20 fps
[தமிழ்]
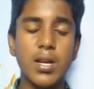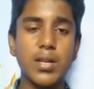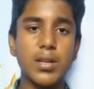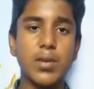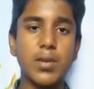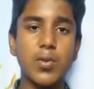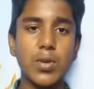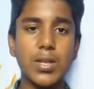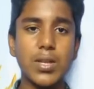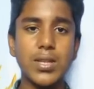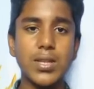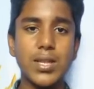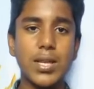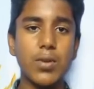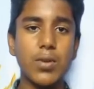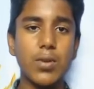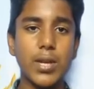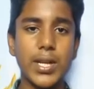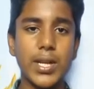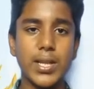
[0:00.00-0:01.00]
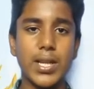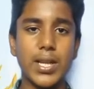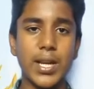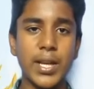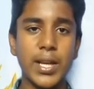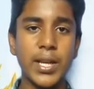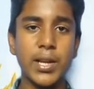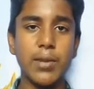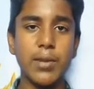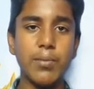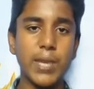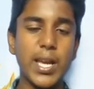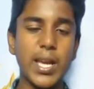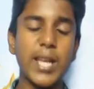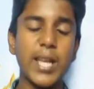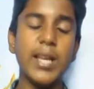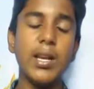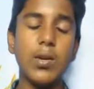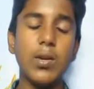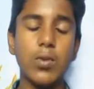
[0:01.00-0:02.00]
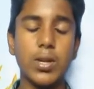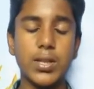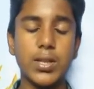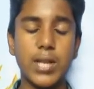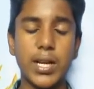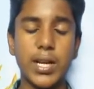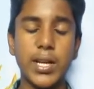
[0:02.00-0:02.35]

இந்த குளத்துல உள்ள தண்ணீரையும் ஏரியில உள்ள